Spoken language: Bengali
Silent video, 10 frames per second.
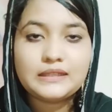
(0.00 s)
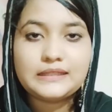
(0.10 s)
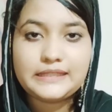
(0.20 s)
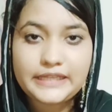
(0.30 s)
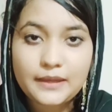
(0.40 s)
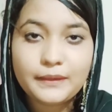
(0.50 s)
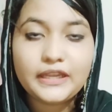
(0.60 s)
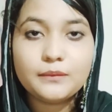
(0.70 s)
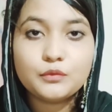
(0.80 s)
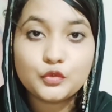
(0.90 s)
আমাকে
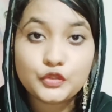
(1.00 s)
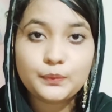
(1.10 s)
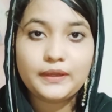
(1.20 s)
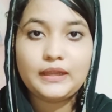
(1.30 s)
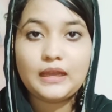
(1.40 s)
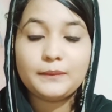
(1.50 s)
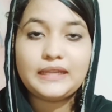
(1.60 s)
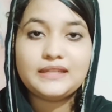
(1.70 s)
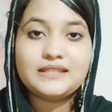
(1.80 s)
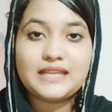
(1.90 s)
বুঝবে আমাকে
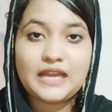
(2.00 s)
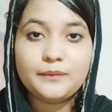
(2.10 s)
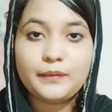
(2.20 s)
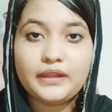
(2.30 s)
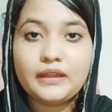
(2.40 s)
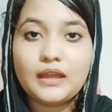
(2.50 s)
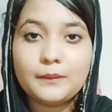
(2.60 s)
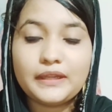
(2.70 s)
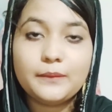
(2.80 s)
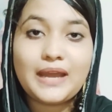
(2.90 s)
জানবে
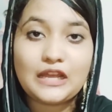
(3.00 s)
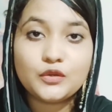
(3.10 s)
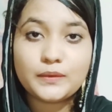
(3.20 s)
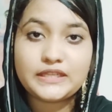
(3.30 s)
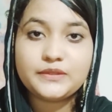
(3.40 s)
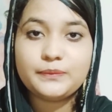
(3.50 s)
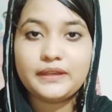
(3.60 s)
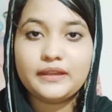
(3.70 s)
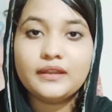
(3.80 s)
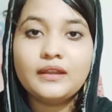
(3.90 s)
আমাকে ভালোবাসবে
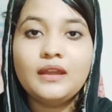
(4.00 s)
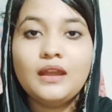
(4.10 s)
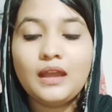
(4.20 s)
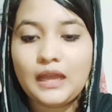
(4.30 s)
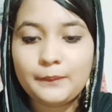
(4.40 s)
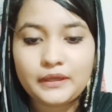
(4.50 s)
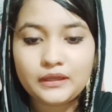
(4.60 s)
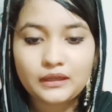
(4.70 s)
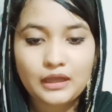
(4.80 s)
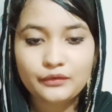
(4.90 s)
আমি
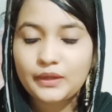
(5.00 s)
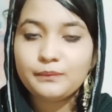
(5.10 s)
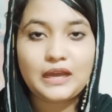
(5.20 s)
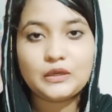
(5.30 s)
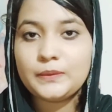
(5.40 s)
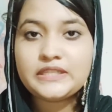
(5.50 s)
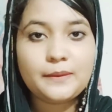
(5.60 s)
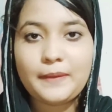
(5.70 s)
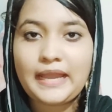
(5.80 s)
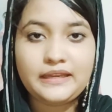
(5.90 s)
কারণ আমি ভালোবাসা
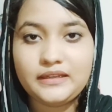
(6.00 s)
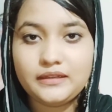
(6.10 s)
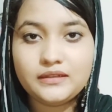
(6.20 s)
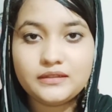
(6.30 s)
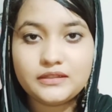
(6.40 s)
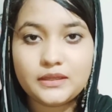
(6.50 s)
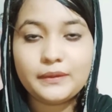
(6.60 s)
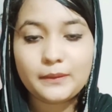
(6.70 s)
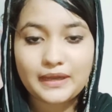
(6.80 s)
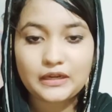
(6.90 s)
পাইনি যে আমাকে
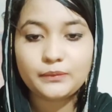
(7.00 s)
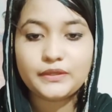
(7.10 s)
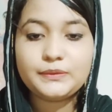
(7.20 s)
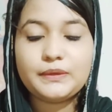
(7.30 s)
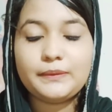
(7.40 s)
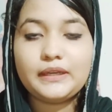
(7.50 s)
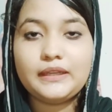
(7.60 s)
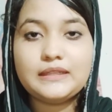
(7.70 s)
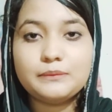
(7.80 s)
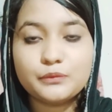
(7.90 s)
ভালোবাসবে আমাকে
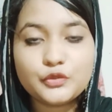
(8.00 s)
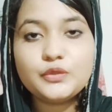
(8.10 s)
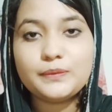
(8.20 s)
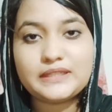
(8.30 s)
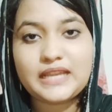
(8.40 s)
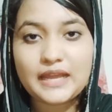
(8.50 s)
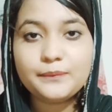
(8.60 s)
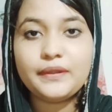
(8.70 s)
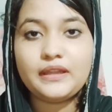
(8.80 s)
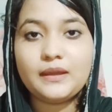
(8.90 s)
বুঝবে জানবে
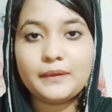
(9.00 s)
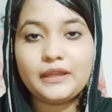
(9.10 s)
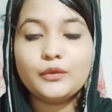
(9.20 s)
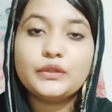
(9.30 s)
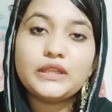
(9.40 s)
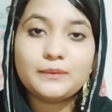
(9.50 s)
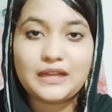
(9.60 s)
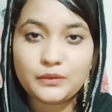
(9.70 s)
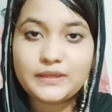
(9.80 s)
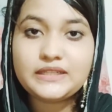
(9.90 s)
আমাকে অধিক
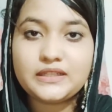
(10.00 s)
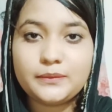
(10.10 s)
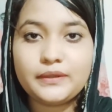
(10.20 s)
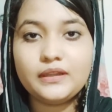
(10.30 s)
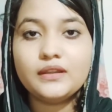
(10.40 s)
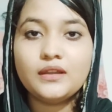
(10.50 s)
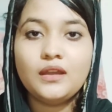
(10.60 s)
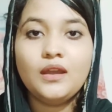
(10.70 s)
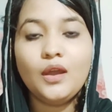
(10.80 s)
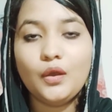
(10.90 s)
ভালোবাসা দিবে
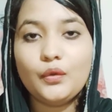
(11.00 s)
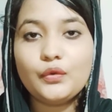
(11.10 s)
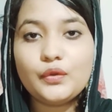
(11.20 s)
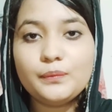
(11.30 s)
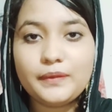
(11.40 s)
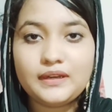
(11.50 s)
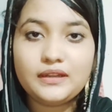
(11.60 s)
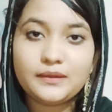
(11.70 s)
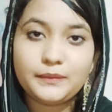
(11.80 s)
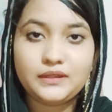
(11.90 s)
ওরকম পেলে
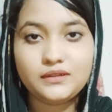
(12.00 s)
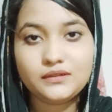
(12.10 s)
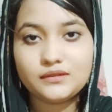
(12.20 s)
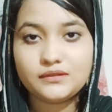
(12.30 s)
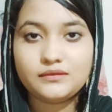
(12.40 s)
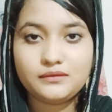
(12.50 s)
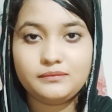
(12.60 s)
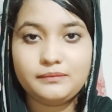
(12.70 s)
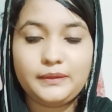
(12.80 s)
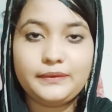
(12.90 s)
আমি
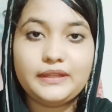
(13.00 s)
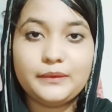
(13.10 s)
ভেবে দেখব